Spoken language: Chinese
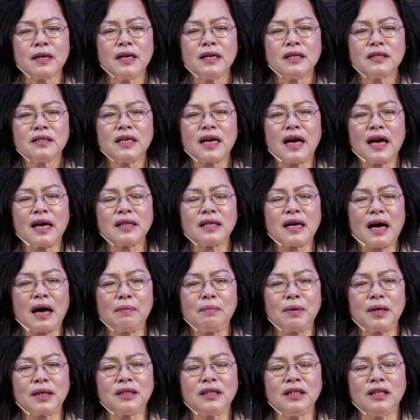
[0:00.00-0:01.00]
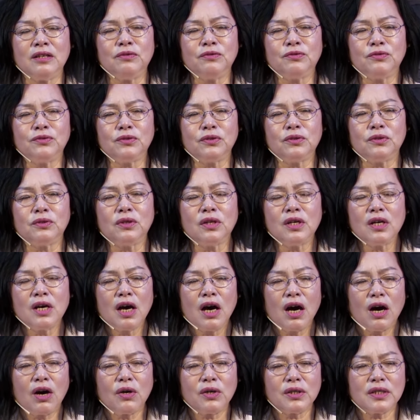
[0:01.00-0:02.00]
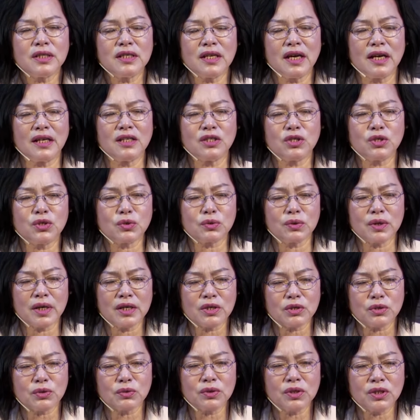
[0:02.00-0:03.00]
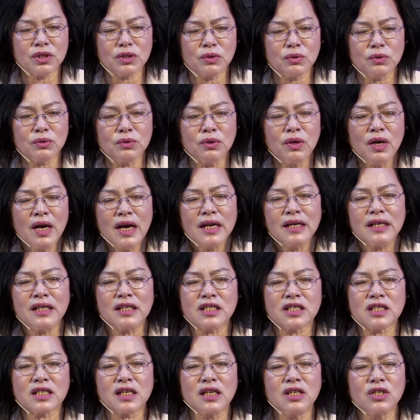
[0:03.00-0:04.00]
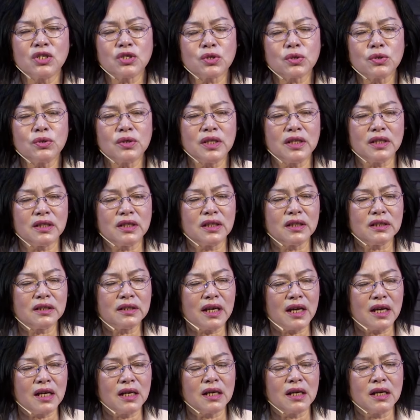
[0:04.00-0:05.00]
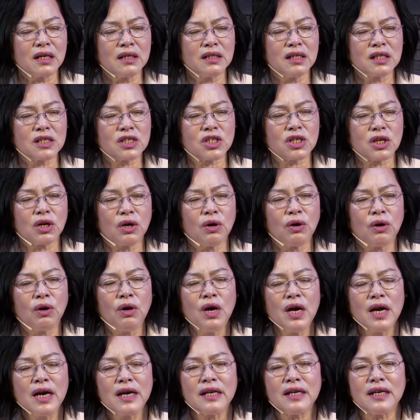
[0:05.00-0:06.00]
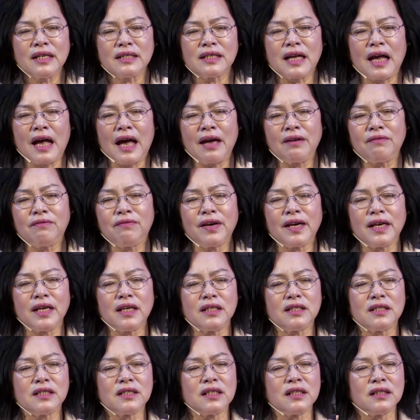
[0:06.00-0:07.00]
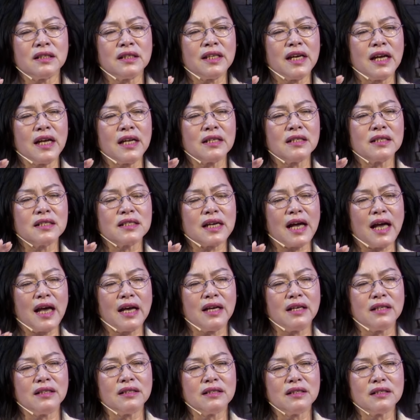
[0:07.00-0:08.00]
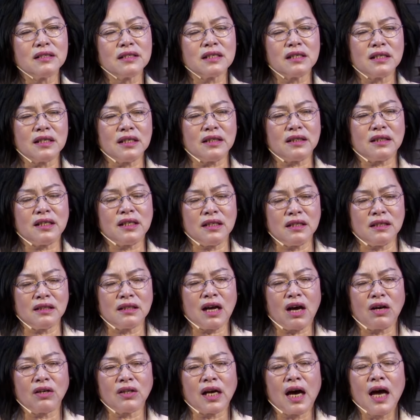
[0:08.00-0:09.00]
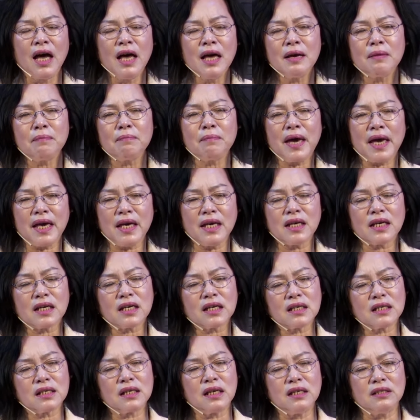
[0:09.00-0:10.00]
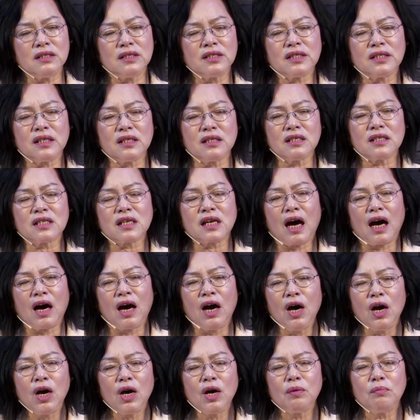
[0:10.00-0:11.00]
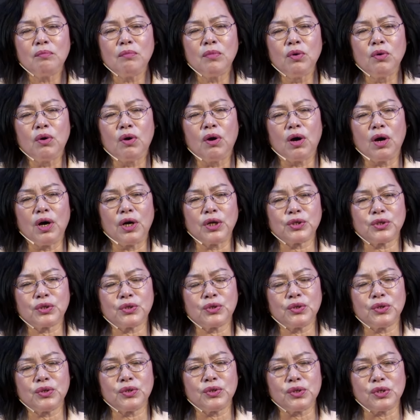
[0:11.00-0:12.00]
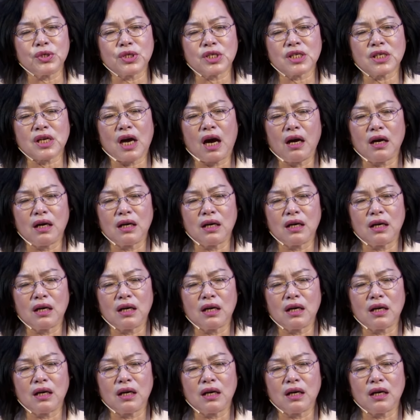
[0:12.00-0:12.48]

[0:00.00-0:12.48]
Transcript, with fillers: 亲爱的阿爸天父，亲爱的主耶稣基督，你伸出你的定痕的手，你在为今天在这里听到的每一个人心上抹去伤。